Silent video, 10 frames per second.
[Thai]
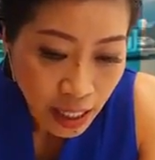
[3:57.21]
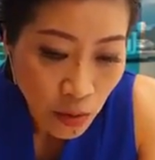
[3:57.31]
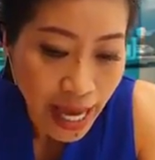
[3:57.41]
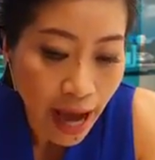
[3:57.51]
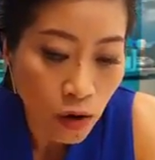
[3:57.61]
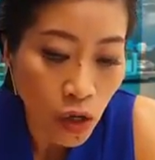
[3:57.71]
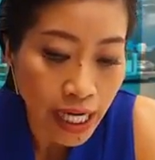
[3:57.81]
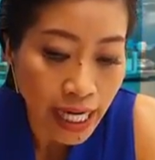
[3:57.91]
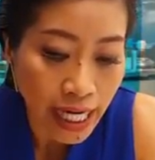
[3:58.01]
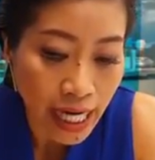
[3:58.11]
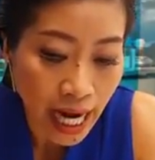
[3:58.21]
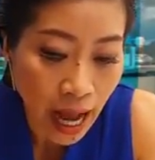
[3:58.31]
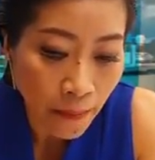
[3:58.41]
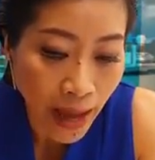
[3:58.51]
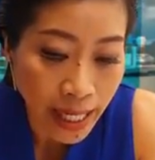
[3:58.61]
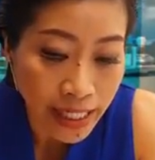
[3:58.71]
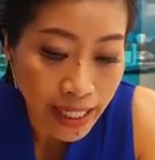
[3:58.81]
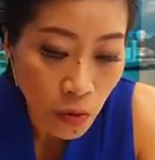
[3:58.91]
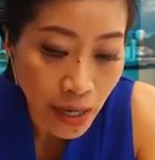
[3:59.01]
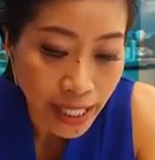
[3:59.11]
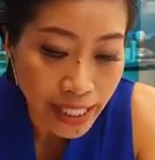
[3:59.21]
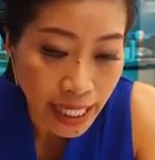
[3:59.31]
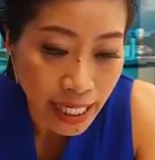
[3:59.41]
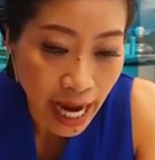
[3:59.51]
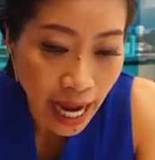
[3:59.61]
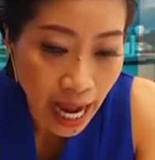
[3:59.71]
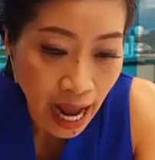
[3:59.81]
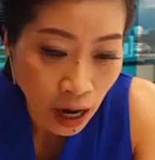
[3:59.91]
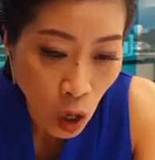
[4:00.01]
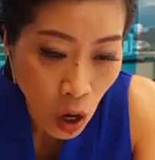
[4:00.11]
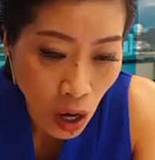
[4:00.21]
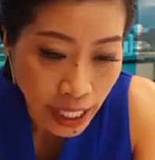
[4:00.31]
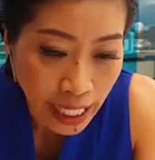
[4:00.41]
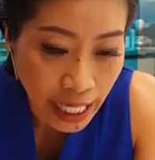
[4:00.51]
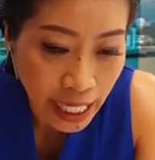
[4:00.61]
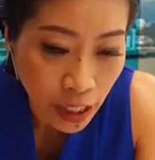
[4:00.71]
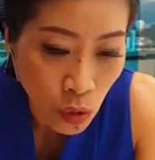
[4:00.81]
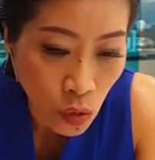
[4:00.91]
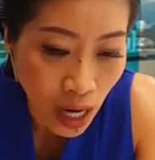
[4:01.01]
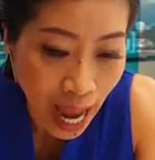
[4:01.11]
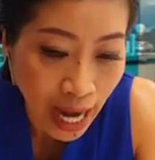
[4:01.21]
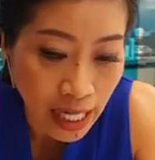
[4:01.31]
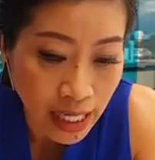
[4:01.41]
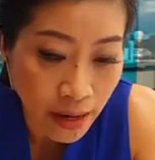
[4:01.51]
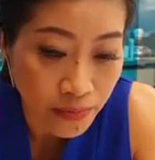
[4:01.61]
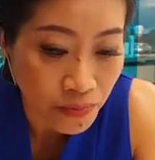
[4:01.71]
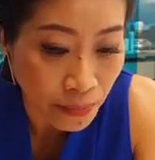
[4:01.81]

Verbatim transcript: เจ้าพญาคนนี้นะคะ เป็นเจ้าภาษีในอากรที่ดูแลเรื่อง